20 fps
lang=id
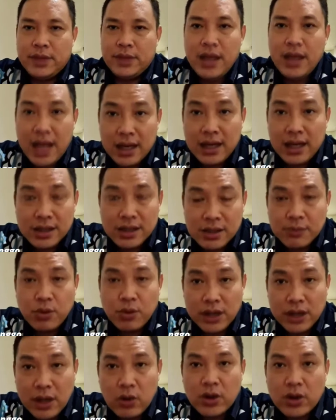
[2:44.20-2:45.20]
Ini adalah
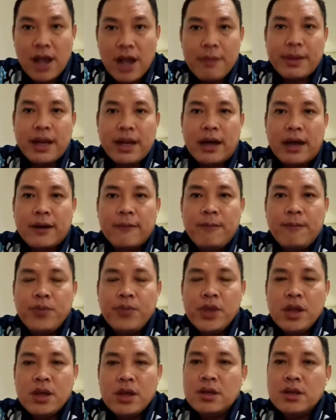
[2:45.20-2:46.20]
sebuah teori yang benar.
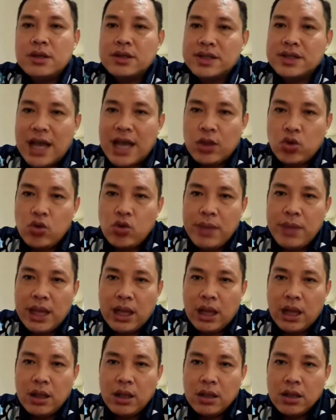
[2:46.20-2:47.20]
Satu
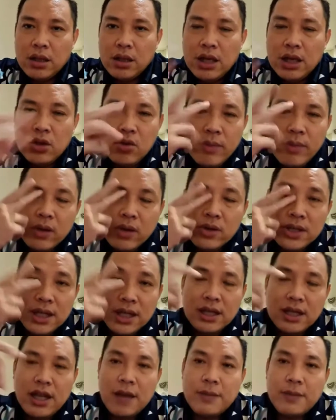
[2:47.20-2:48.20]
mil itu
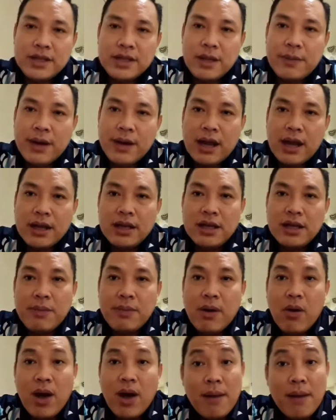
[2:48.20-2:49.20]
manusia tidak bisa berlari di
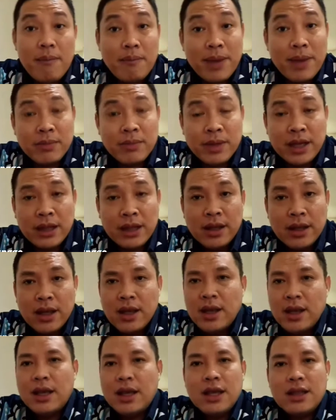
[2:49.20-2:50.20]
bawah empat menit.
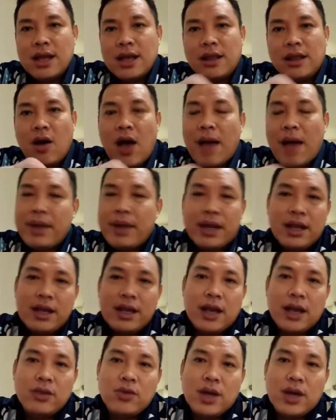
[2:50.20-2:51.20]
Kita tahu
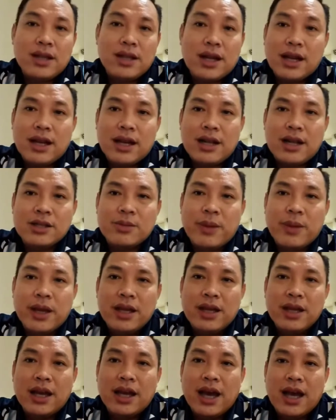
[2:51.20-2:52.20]
Amerika itu kan terkenal
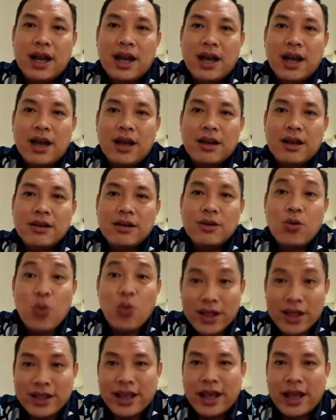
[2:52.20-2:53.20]
sebagai negara
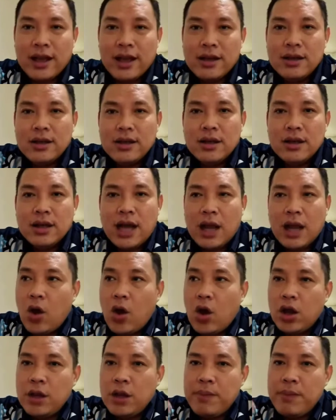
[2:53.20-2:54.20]
kuat ya.
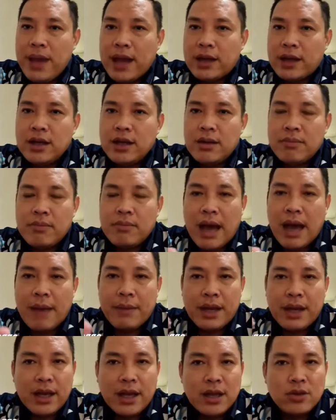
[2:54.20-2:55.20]
Kalau Olimpiade,
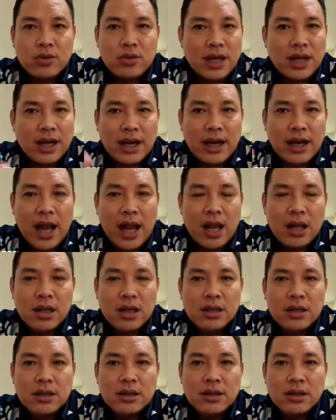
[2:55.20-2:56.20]
Amerika itu terkenal
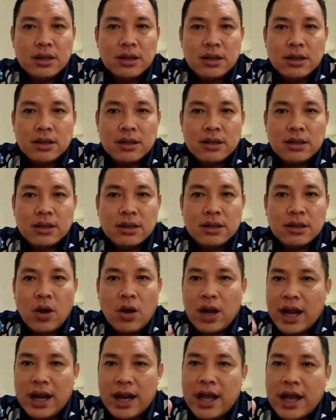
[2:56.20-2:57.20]
uh,
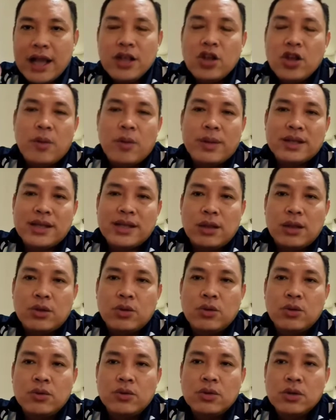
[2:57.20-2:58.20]
olahraganya nomor
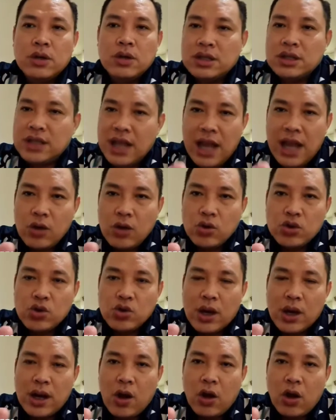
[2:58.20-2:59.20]
satu. Selalu
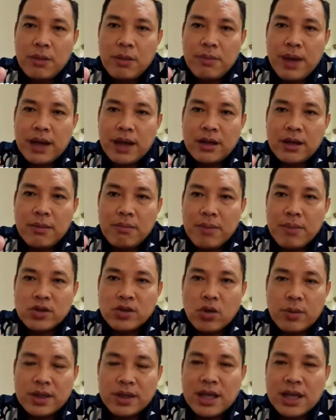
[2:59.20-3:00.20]
juara Olimpiade
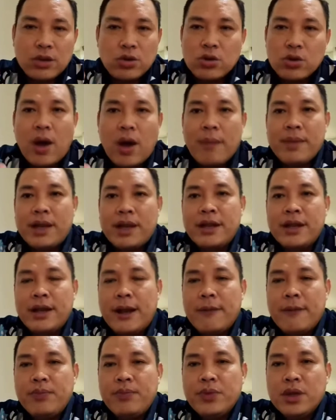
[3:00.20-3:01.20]
emas nomor satu itu
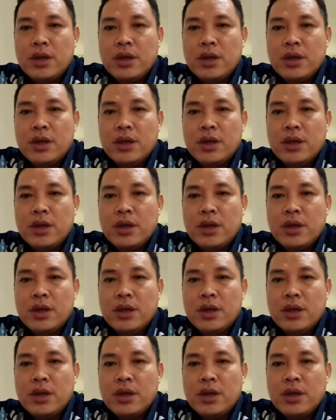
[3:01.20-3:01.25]
Amerika.